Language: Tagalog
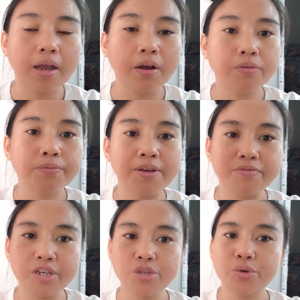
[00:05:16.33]
of my
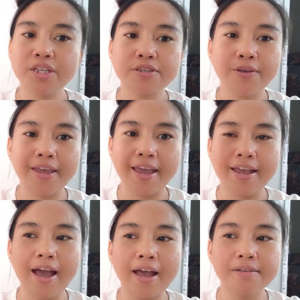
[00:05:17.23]
video, it's
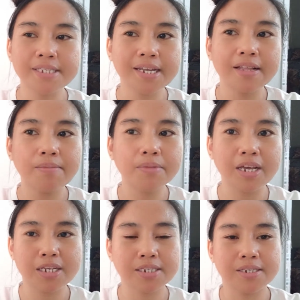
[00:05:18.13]
okay. I still am
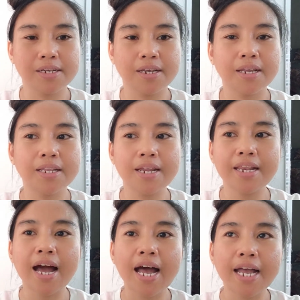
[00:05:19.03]
blessed.
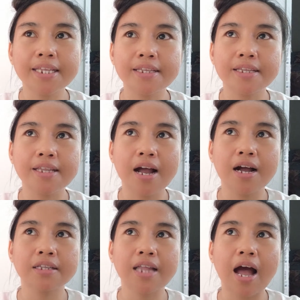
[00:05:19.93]
Hindi lahat
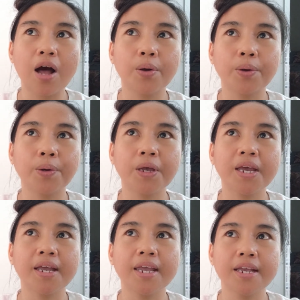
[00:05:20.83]
ng tao
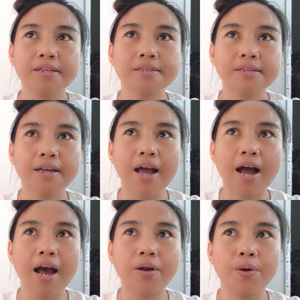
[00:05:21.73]
is
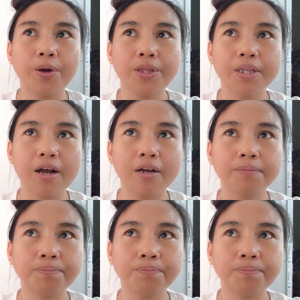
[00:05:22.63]
nagkakaroon ng